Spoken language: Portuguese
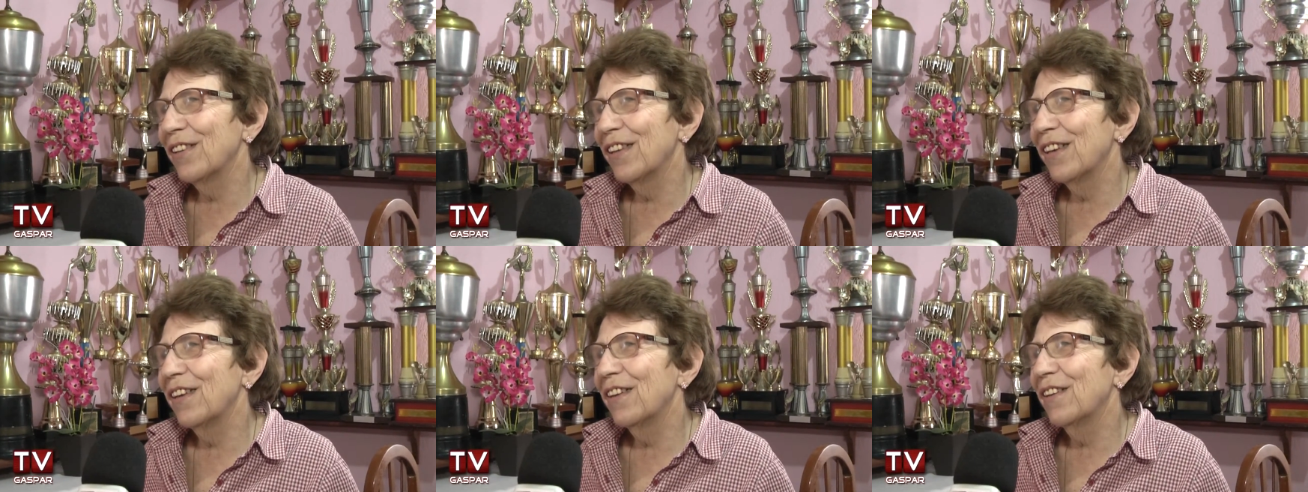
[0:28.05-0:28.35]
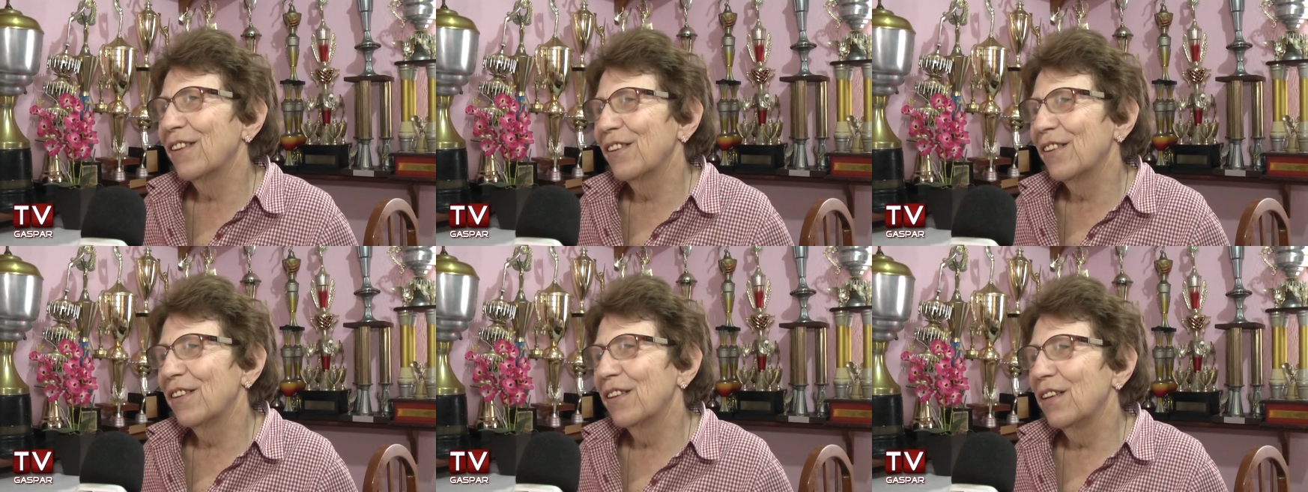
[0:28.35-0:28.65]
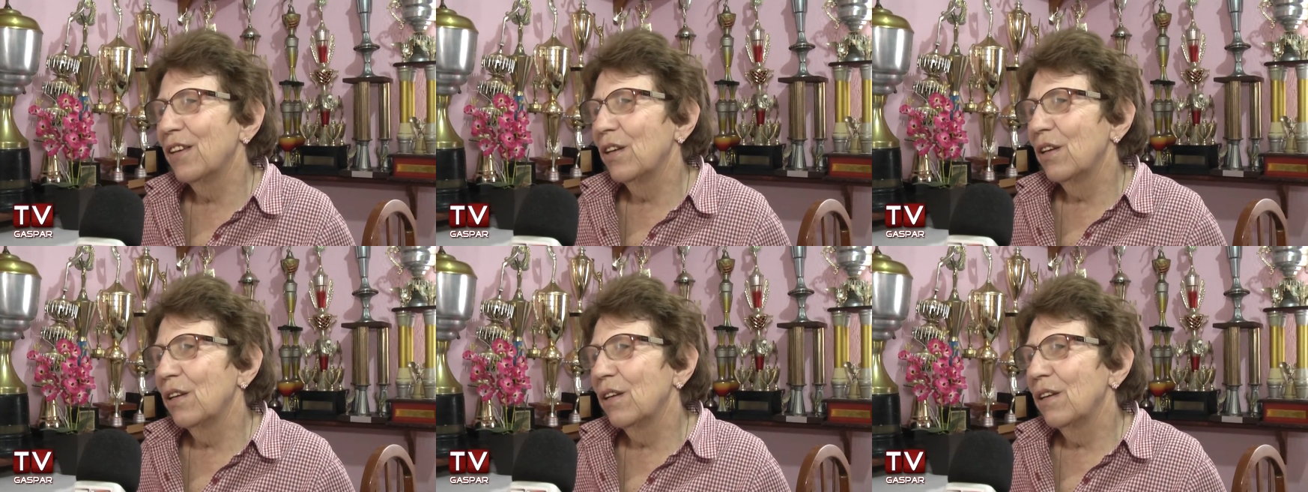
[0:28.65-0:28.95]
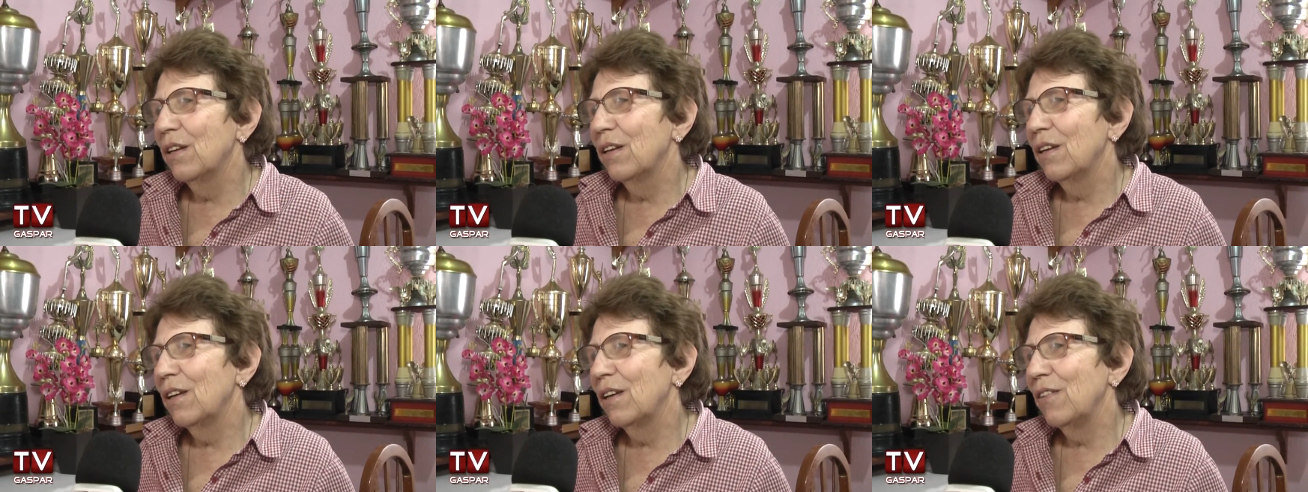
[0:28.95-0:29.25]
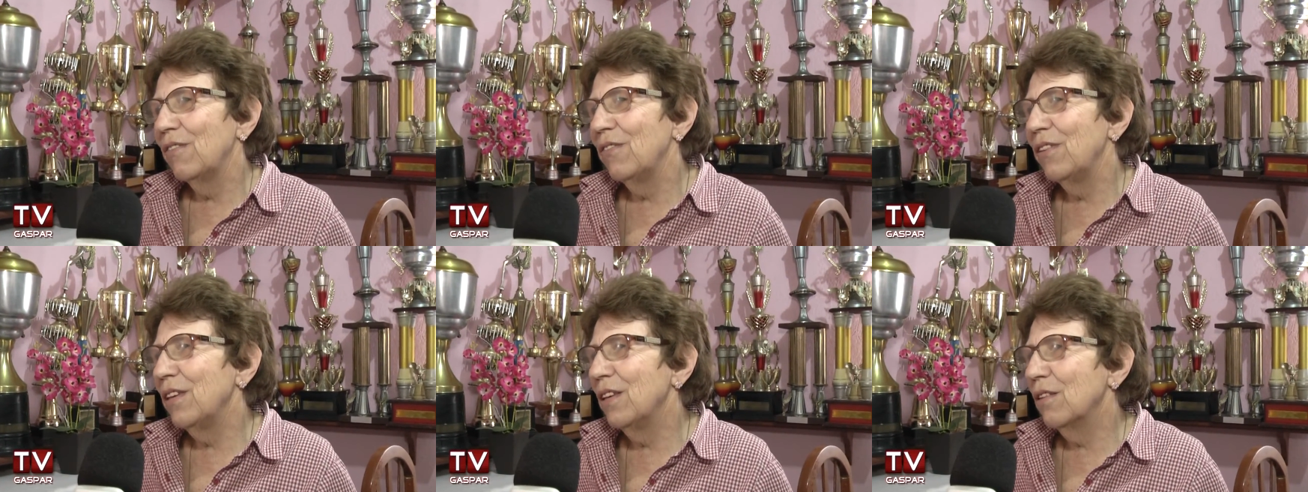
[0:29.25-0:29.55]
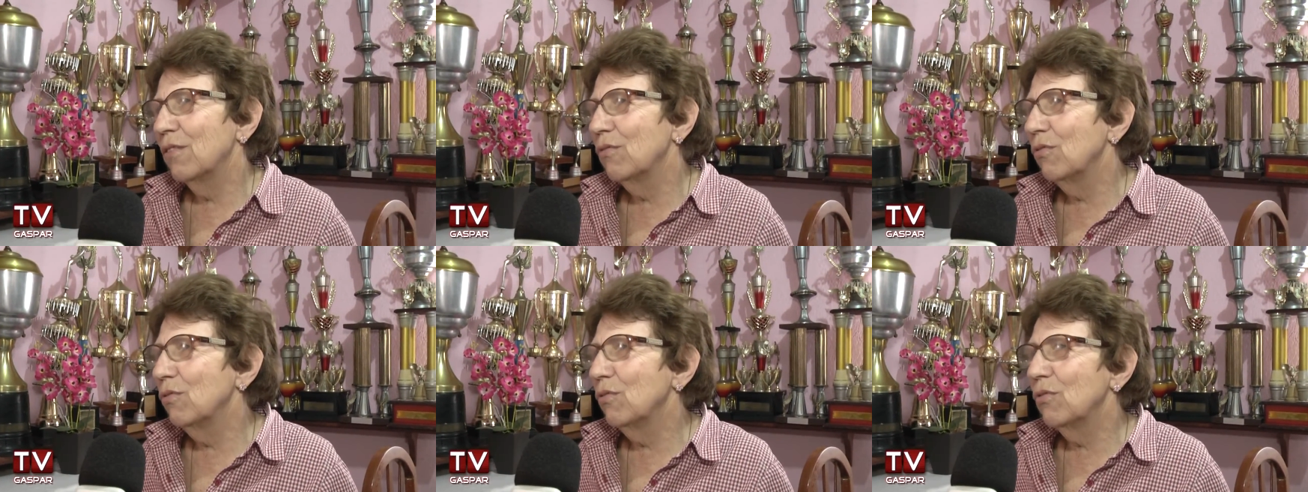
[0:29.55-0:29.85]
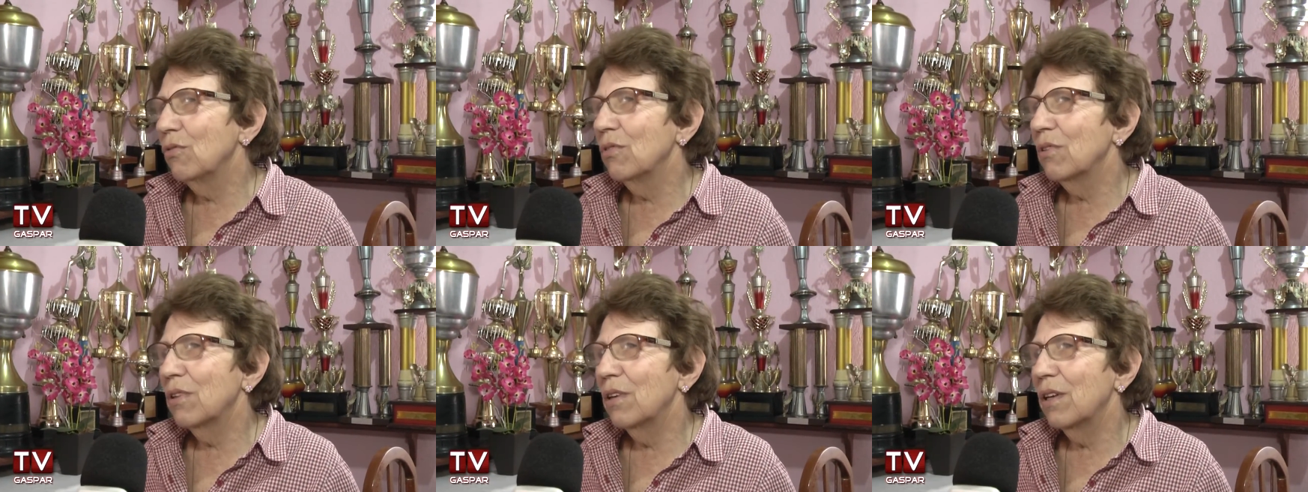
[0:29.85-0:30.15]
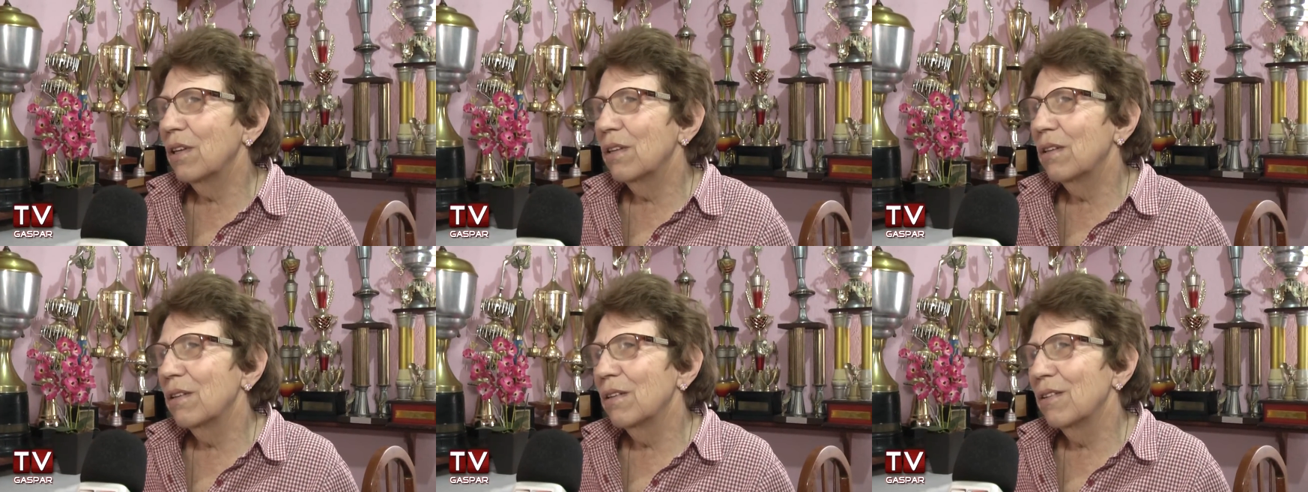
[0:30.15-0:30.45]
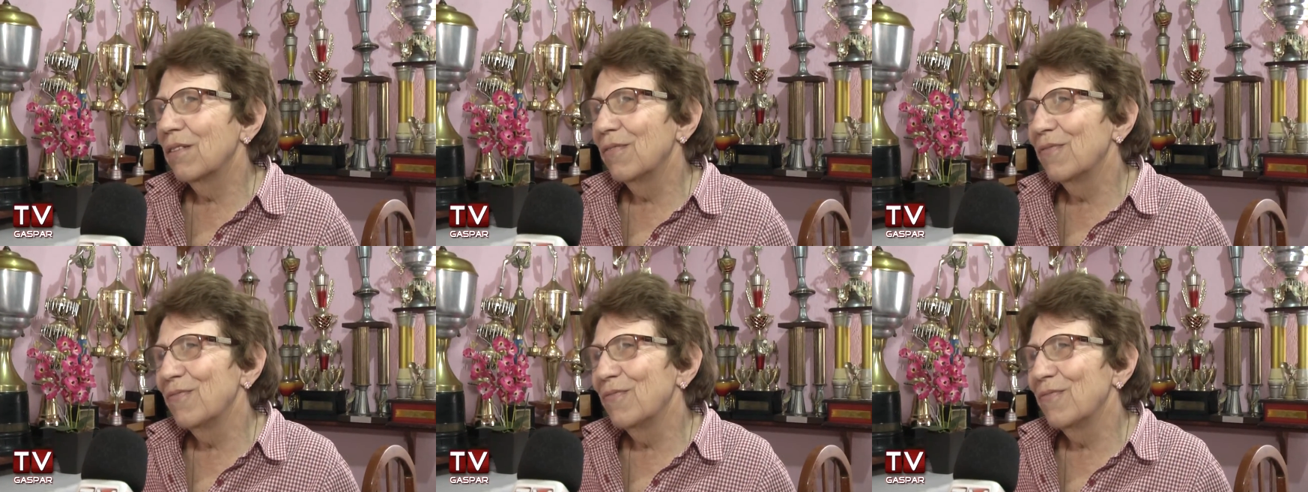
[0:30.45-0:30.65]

né? Aí vinha tudo contente.